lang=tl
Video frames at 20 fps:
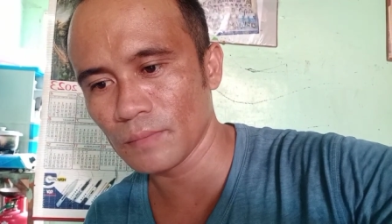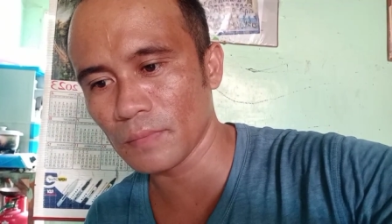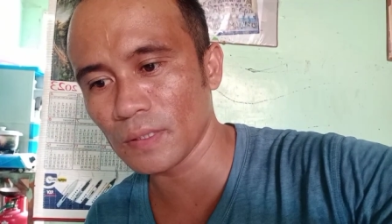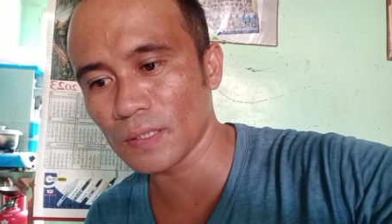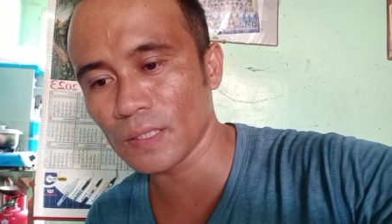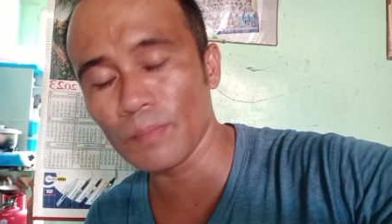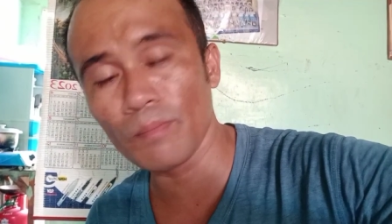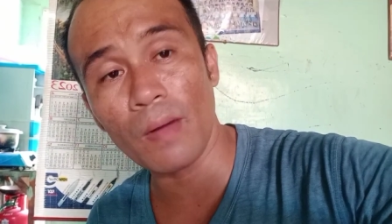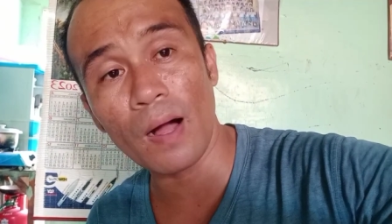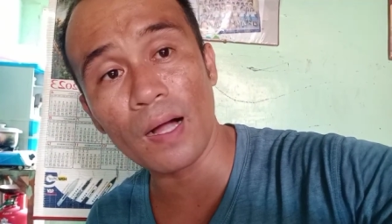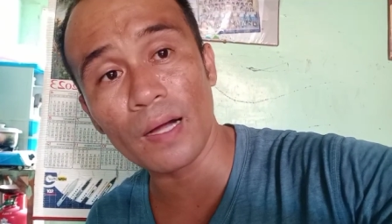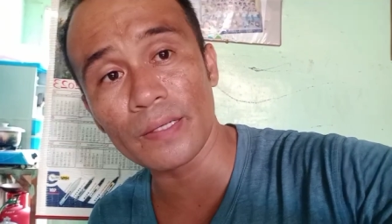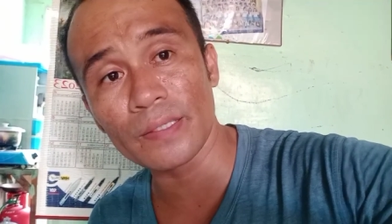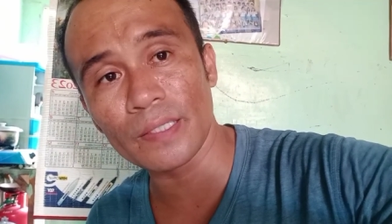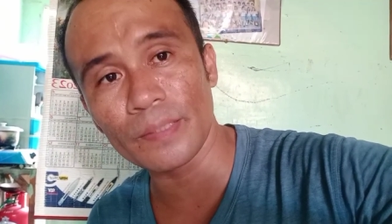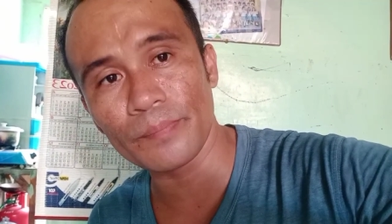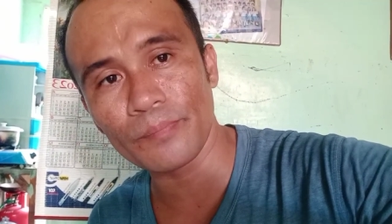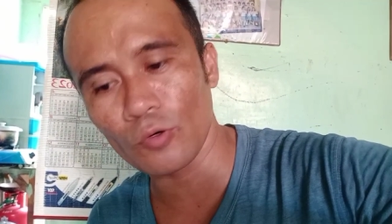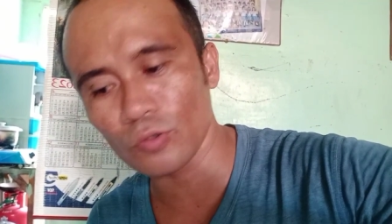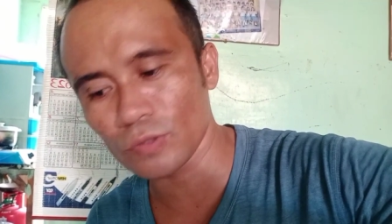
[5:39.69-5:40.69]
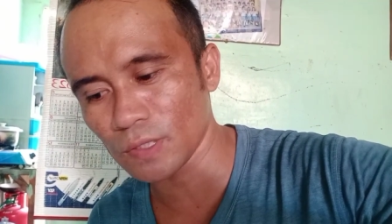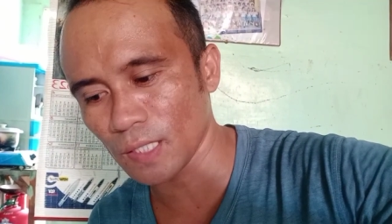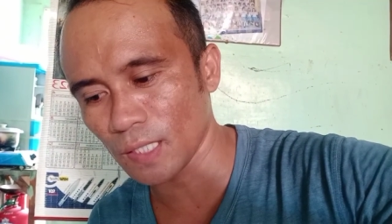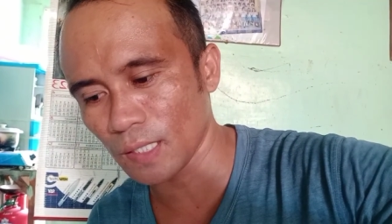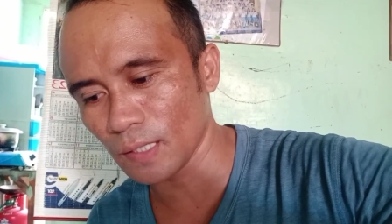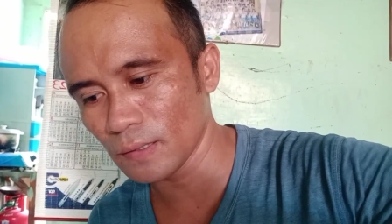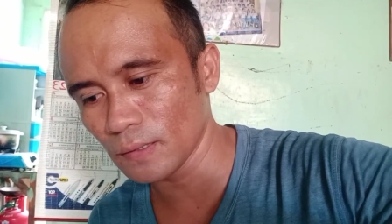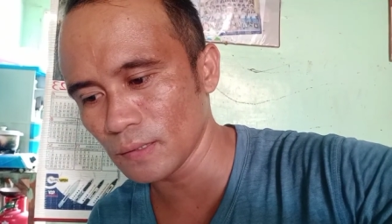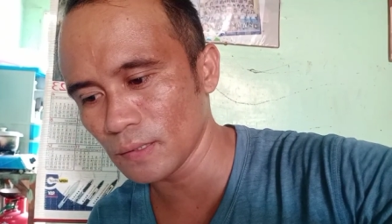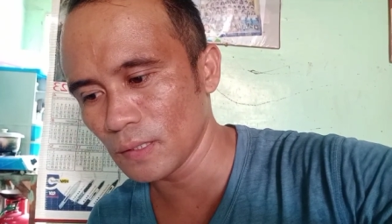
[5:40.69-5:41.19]
May timbangan din po
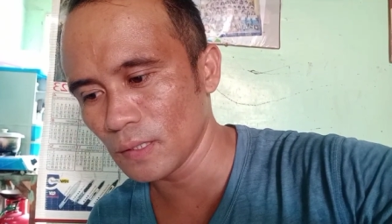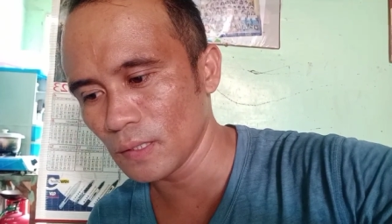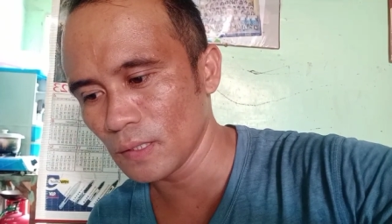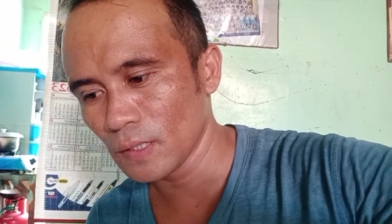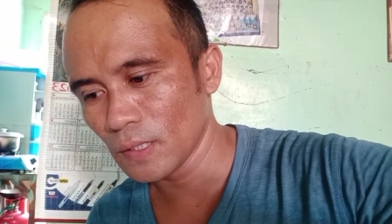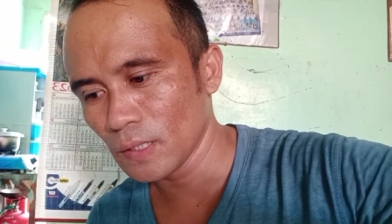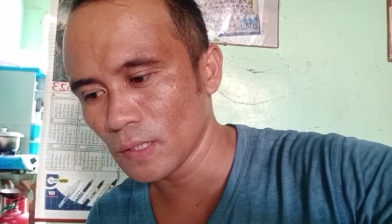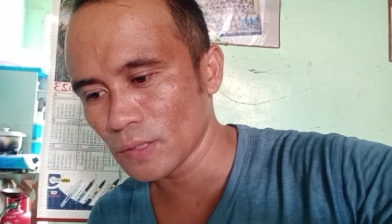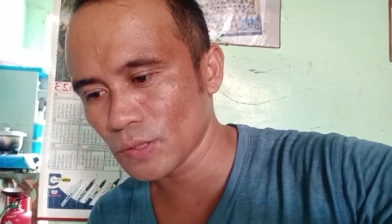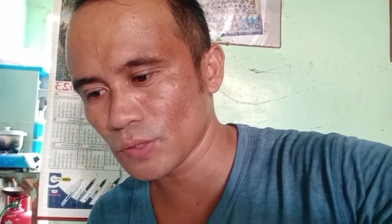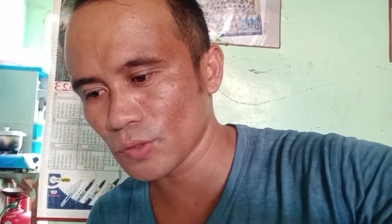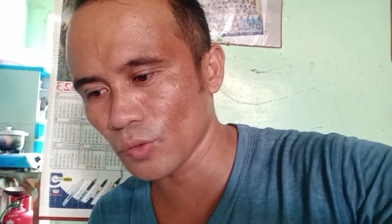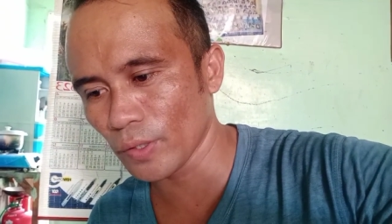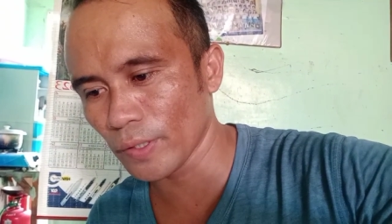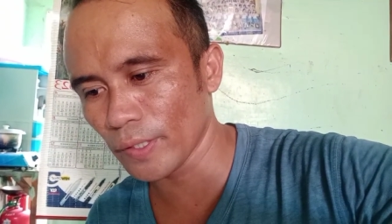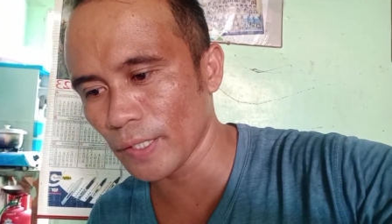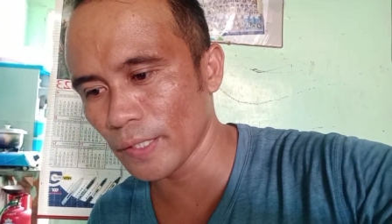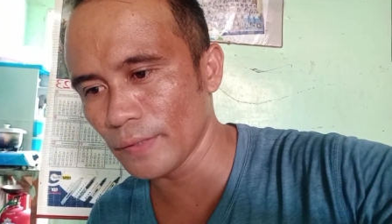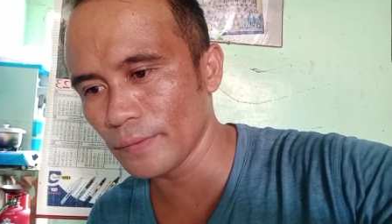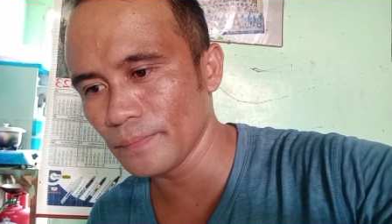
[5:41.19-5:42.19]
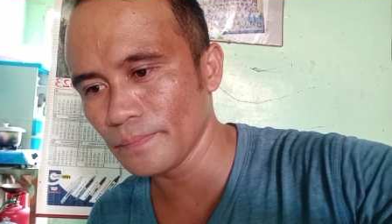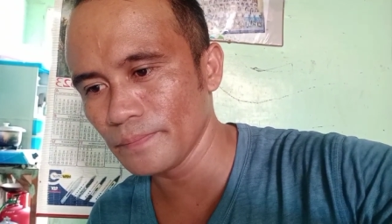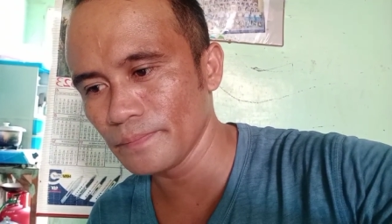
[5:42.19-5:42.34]
sila. So, ayan.